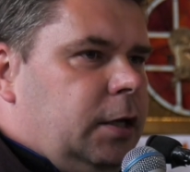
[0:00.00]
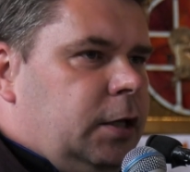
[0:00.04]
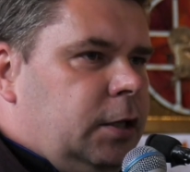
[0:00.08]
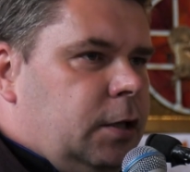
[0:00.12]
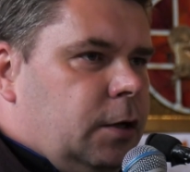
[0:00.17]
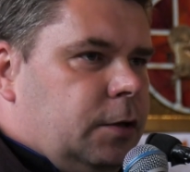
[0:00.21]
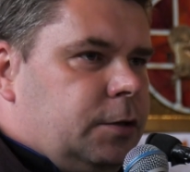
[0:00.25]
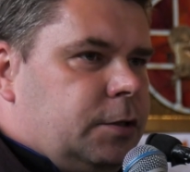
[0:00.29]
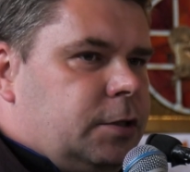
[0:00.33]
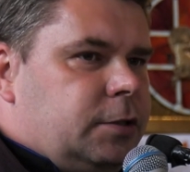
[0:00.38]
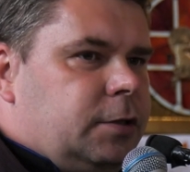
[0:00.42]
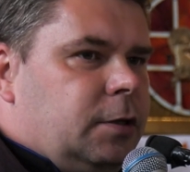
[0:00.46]

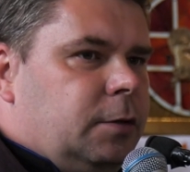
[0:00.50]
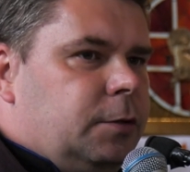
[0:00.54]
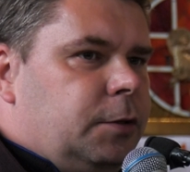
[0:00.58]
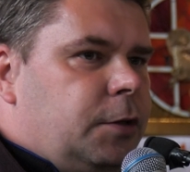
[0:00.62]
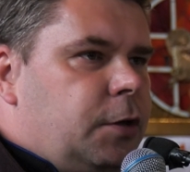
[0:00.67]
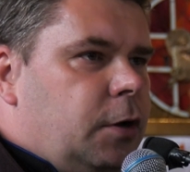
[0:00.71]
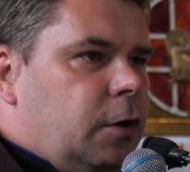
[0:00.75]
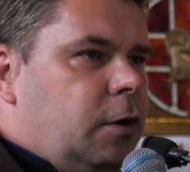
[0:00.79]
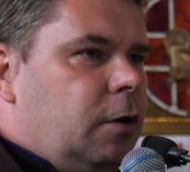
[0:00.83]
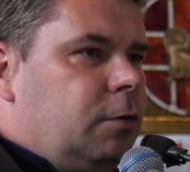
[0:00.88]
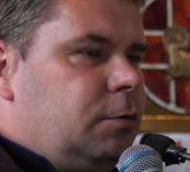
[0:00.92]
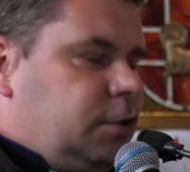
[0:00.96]
idąc tą
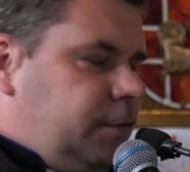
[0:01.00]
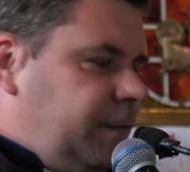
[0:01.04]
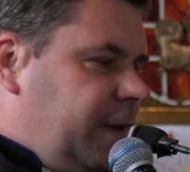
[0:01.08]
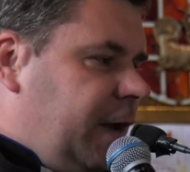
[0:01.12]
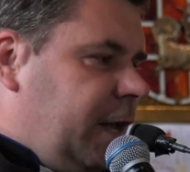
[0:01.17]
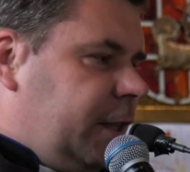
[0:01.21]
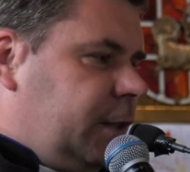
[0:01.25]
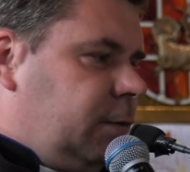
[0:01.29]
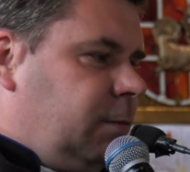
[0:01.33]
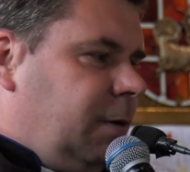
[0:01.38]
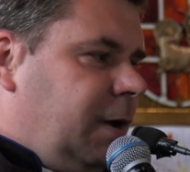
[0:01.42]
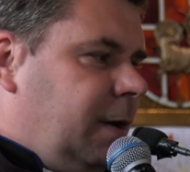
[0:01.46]
drogą
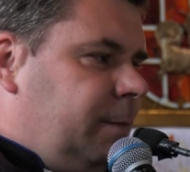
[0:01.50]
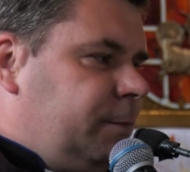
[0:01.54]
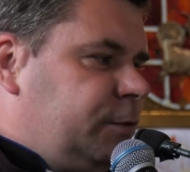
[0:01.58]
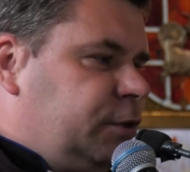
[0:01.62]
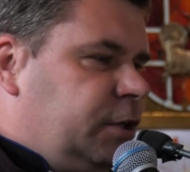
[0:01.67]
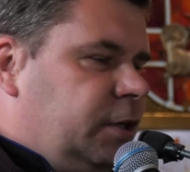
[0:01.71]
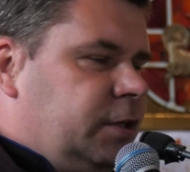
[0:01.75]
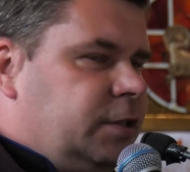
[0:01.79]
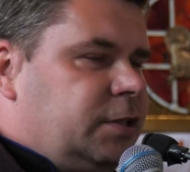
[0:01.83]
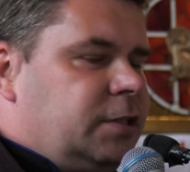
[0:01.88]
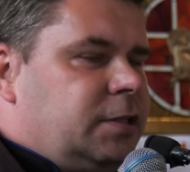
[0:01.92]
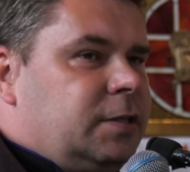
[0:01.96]
światła
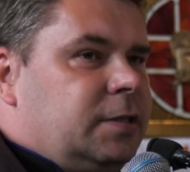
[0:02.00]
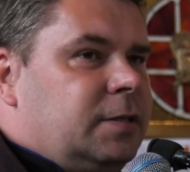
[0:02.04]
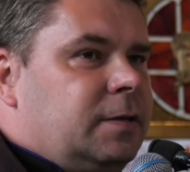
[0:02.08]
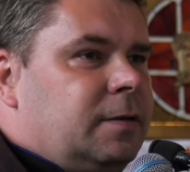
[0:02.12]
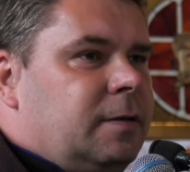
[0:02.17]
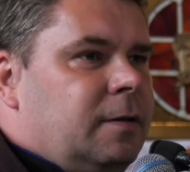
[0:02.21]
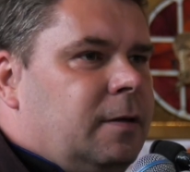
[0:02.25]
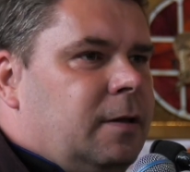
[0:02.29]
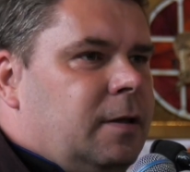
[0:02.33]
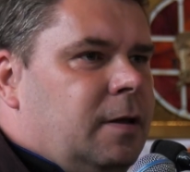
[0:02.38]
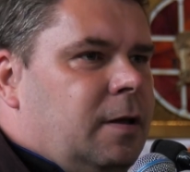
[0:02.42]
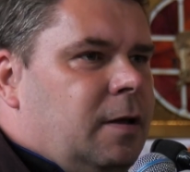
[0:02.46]
przez
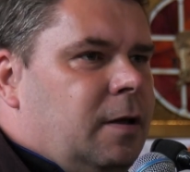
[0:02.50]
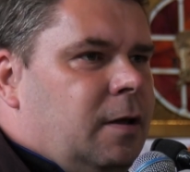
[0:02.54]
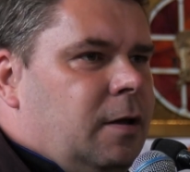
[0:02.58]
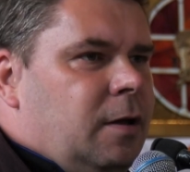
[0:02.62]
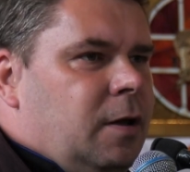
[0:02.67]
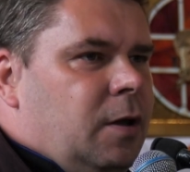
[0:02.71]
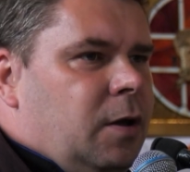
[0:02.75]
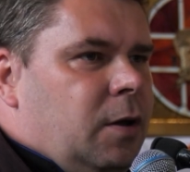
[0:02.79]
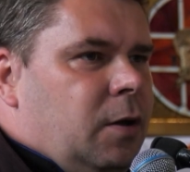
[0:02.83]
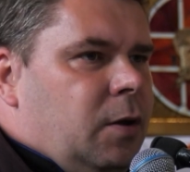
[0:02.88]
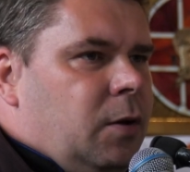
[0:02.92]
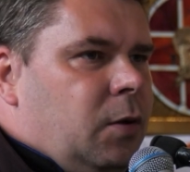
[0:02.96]

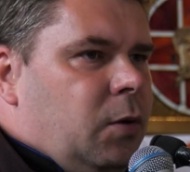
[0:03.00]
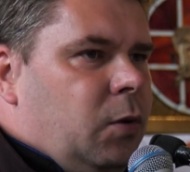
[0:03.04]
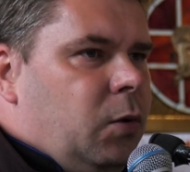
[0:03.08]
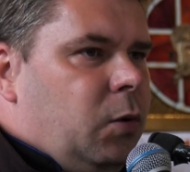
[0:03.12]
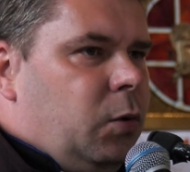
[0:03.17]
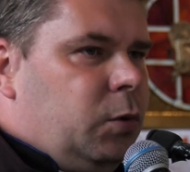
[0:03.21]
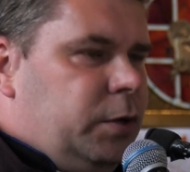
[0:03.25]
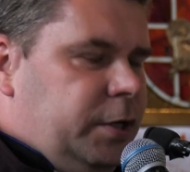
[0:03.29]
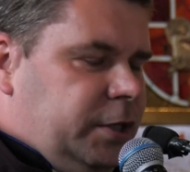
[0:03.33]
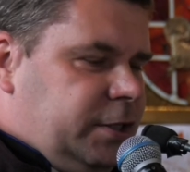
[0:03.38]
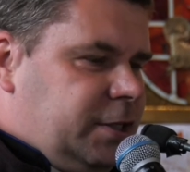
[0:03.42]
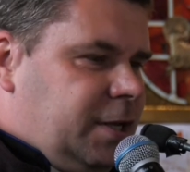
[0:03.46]

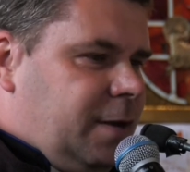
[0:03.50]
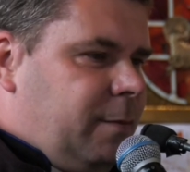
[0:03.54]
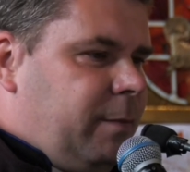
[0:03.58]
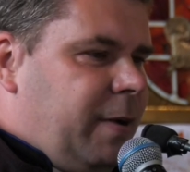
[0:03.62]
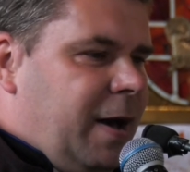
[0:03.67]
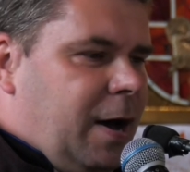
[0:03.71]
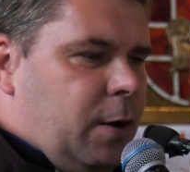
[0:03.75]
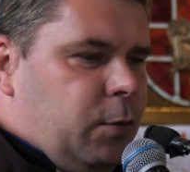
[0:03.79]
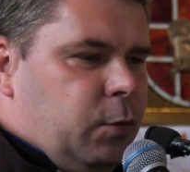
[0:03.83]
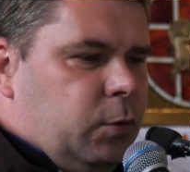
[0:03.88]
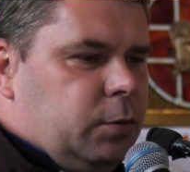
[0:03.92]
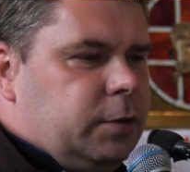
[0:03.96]
ulicę
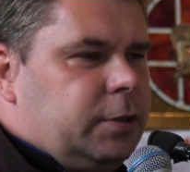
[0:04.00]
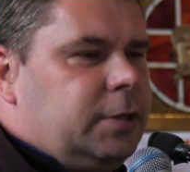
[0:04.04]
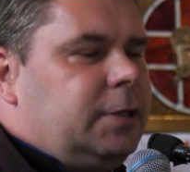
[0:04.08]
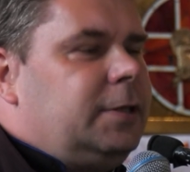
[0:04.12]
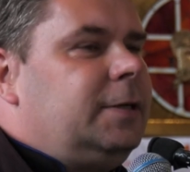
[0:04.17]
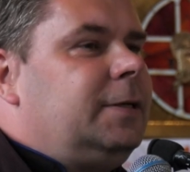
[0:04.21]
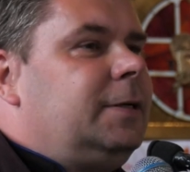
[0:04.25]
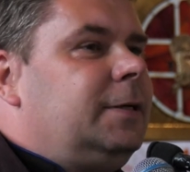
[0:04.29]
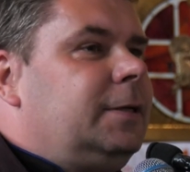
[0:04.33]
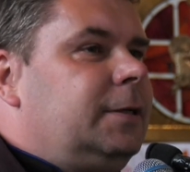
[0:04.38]
Bałut,